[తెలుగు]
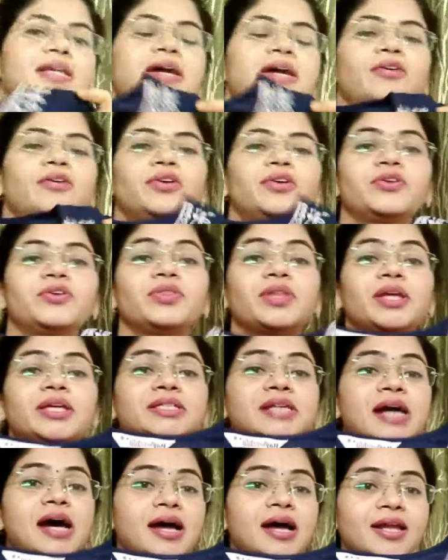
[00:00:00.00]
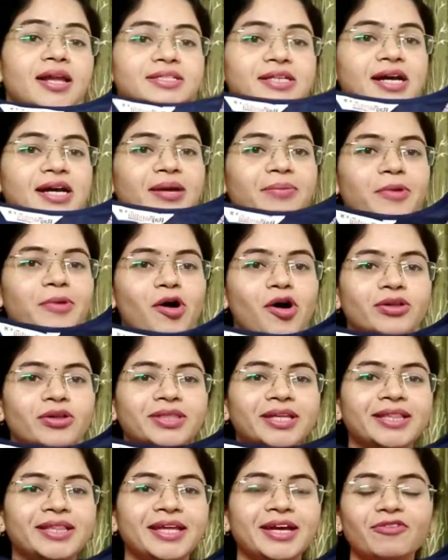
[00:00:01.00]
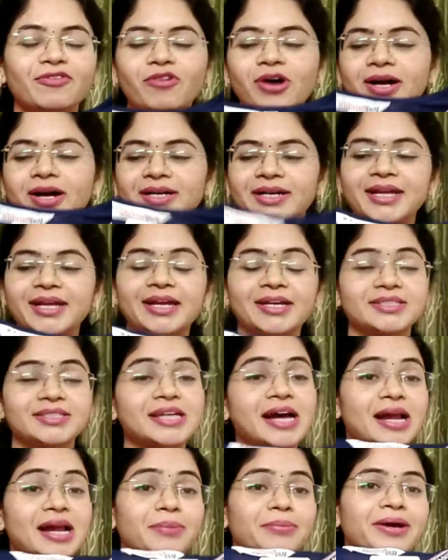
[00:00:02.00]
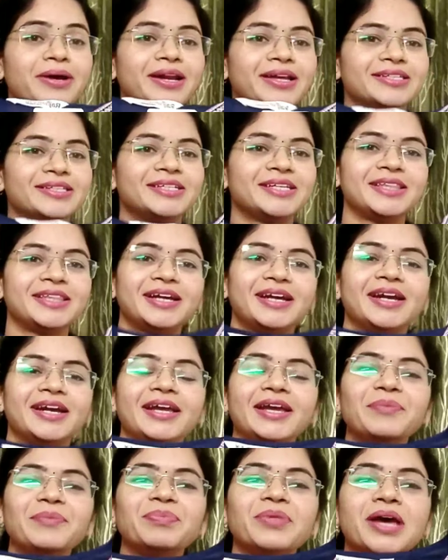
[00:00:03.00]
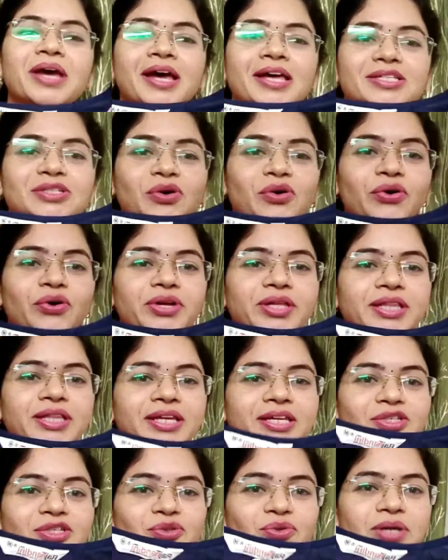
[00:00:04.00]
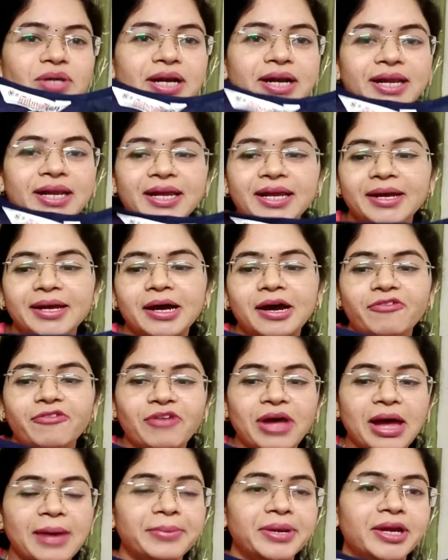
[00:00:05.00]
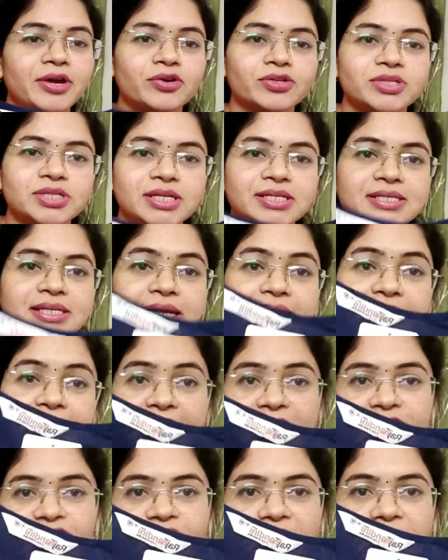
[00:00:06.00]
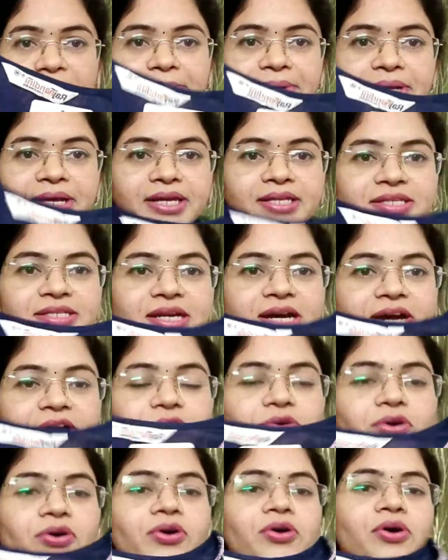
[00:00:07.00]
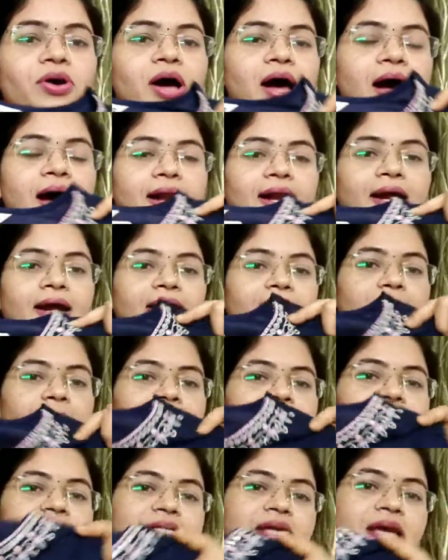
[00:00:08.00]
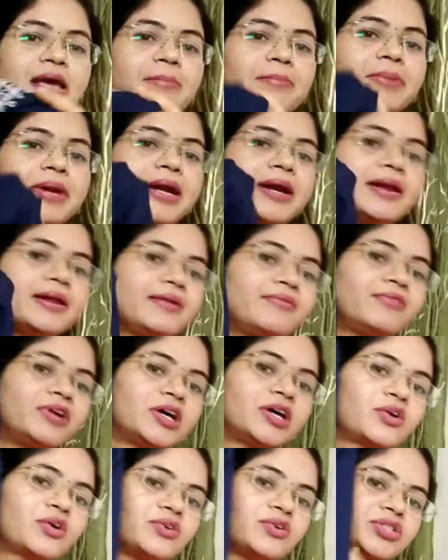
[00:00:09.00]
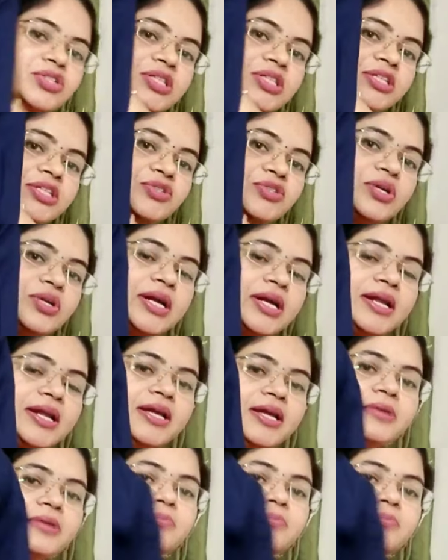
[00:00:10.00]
ఇలా ఉంటుంది చాలా చాలా బాగుంది ఇది క్వాలిటీ నాకు చాలా బాగా నచ్చిందండి సో ఇది చూడండి ఫ్యాబ్రిక్ వచ్చేసి రేయాన్ ఫ్యాబ్రిక్ ఇచ్చారు అలానే మంచి ఎంబ్రాయిడరీ వర్క్ వచ్చింది చూడండి